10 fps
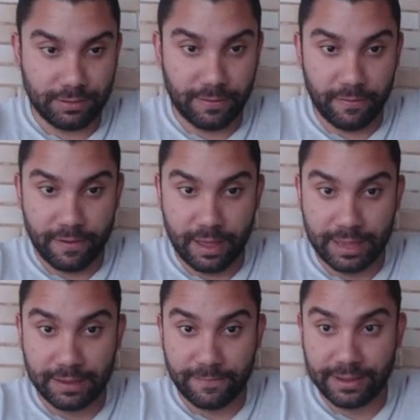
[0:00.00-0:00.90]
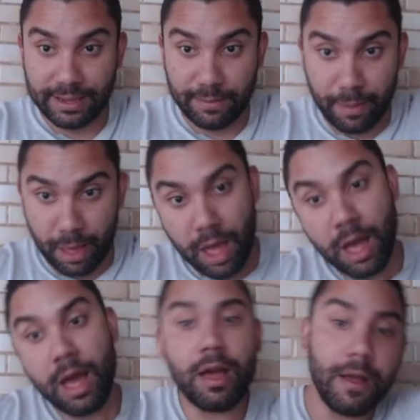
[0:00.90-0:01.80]
Se você for ver, a teta fez essa...
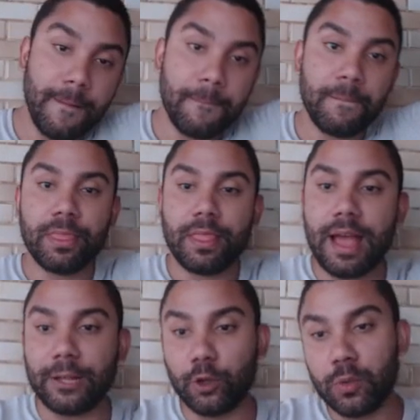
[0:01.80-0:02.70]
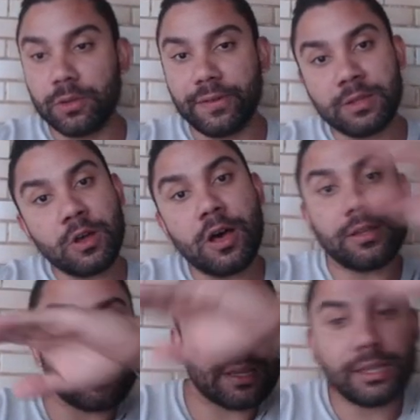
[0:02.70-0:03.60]
Assim, Aí todo mundo fica,
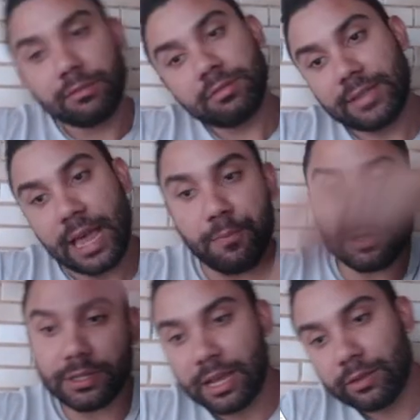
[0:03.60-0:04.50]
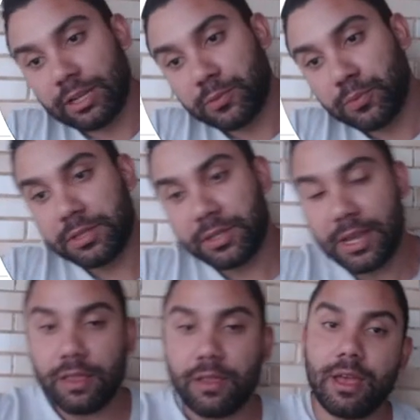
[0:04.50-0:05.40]
nossa, que 100%,
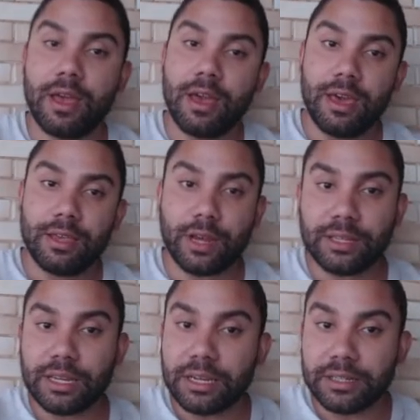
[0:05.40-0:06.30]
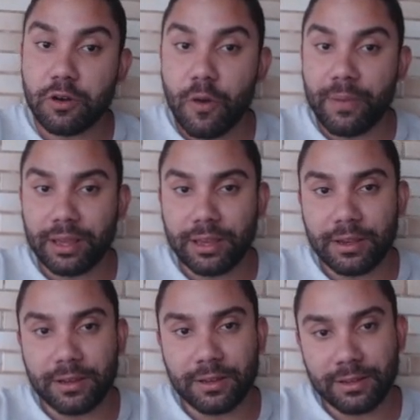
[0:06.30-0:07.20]
200%. Só que tem gente que compra
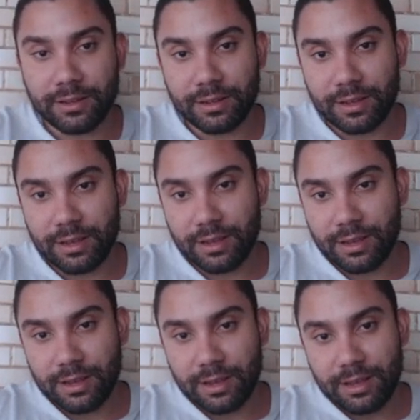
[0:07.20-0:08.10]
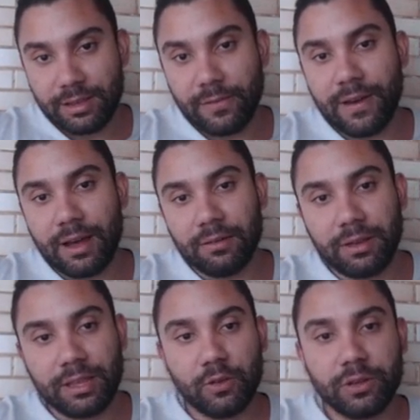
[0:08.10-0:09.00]
aqui, ó. Eu
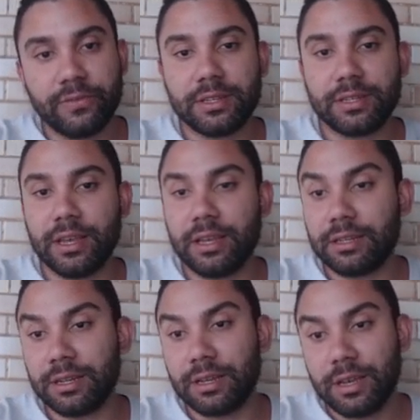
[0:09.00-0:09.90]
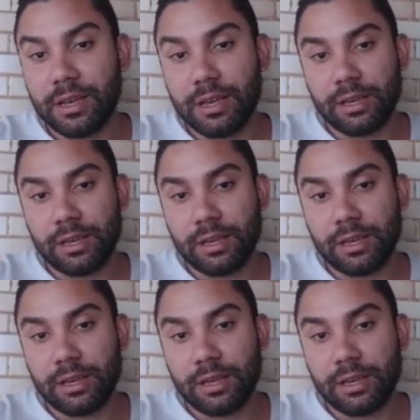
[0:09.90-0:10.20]
falo que nenhum de vocês